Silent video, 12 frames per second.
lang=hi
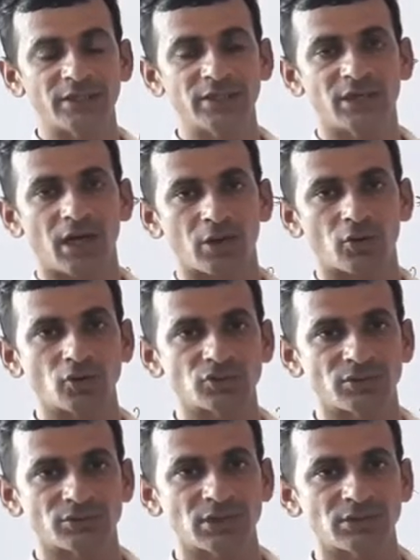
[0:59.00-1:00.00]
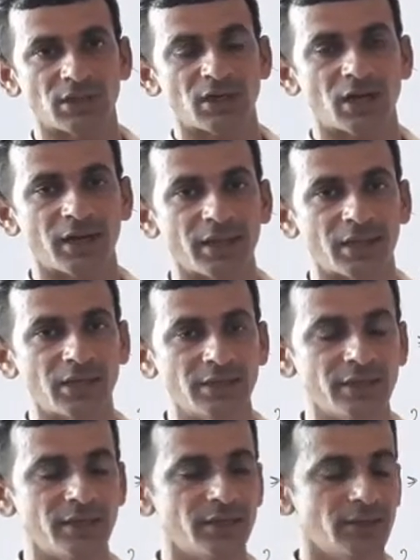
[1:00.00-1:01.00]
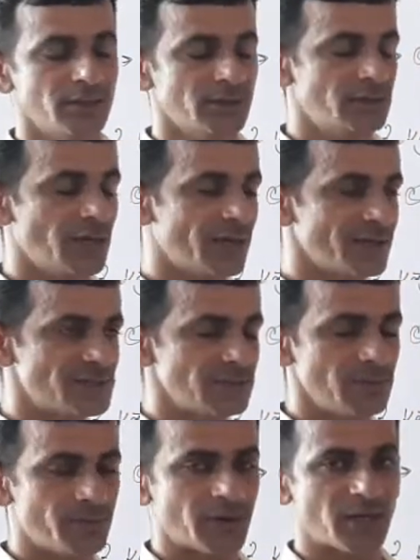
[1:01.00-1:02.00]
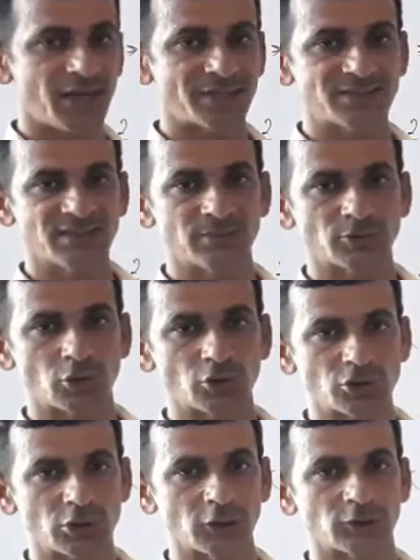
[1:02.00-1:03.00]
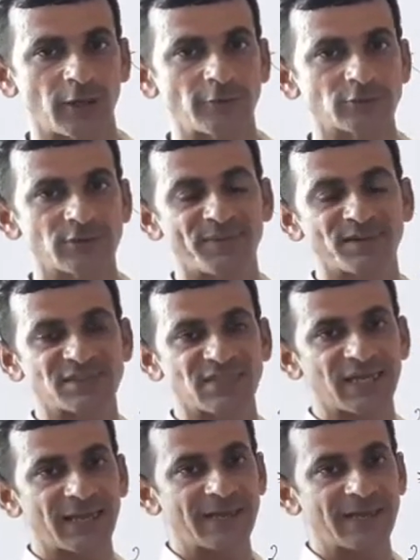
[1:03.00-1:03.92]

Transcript: अधिकारों को स्वतंत्र रखने के लिए या किसी भी प्रकार से जब शोषण होता है उससे बचने